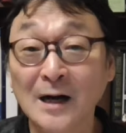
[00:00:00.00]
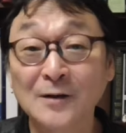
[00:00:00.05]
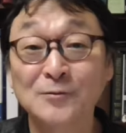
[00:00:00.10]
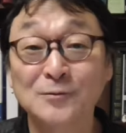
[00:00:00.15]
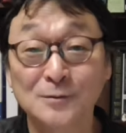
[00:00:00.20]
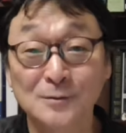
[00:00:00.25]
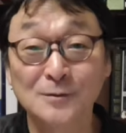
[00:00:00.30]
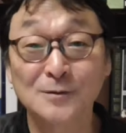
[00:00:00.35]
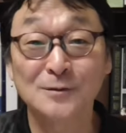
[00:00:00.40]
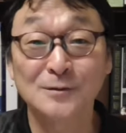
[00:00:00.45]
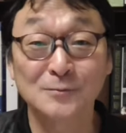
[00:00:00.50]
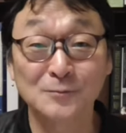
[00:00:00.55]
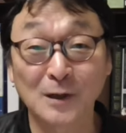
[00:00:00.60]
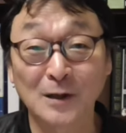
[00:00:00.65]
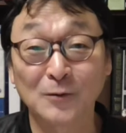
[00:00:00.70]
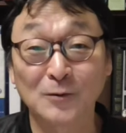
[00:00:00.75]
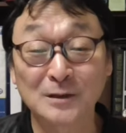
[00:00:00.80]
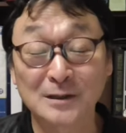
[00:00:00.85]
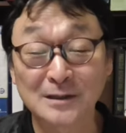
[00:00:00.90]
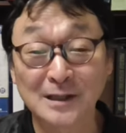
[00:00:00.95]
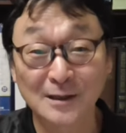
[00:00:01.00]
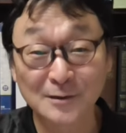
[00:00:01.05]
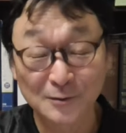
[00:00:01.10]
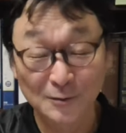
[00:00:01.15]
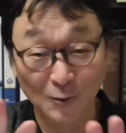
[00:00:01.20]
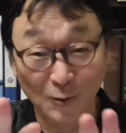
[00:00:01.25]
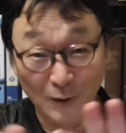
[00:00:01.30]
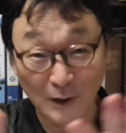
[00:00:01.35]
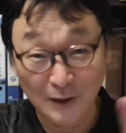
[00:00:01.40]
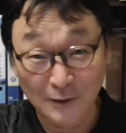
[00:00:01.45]
ある、まあ私、あ
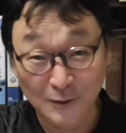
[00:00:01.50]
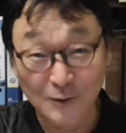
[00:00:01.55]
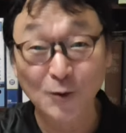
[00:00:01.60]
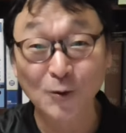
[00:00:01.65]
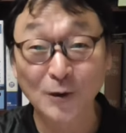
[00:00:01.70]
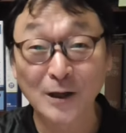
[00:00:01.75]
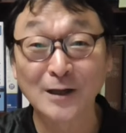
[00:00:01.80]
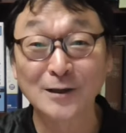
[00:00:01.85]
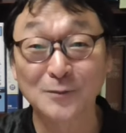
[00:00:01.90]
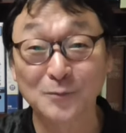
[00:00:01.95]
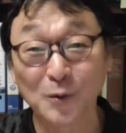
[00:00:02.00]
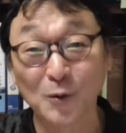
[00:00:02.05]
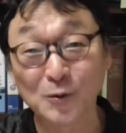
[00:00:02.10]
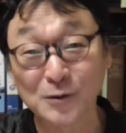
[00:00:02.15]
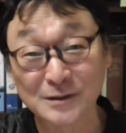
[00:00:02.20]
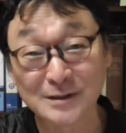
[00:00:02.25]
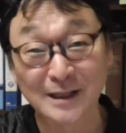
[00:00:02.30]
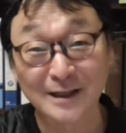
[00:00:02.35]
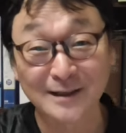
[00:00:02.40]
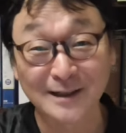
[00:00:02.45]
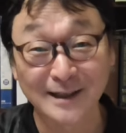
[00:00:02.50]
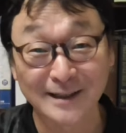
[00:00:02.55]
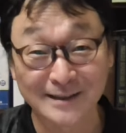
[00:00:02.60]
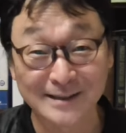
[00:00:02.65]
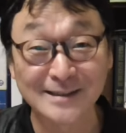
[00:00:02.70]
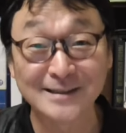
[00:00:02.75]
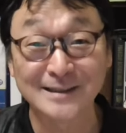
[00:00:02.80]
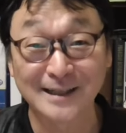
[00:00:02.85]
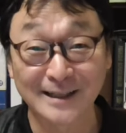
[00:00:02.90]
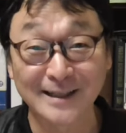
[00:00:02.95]
の、他の教会の牧師さんから
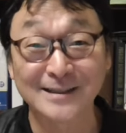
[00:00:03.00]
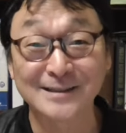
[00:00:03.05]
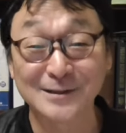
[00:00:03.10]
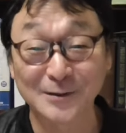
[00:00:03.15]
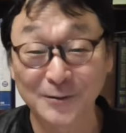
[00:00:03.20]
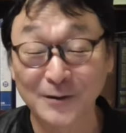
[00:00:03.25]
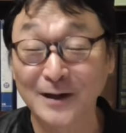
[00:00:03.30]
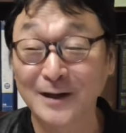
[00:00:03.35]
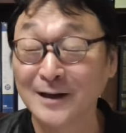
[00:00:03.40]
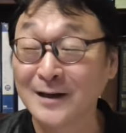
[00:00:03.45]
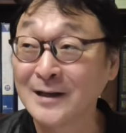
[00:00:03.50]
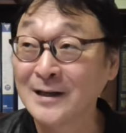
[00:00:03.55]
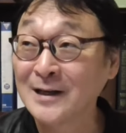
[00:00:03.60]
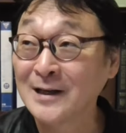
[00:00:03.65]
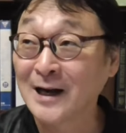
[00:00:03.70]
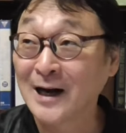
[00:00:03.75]
聞いた話では、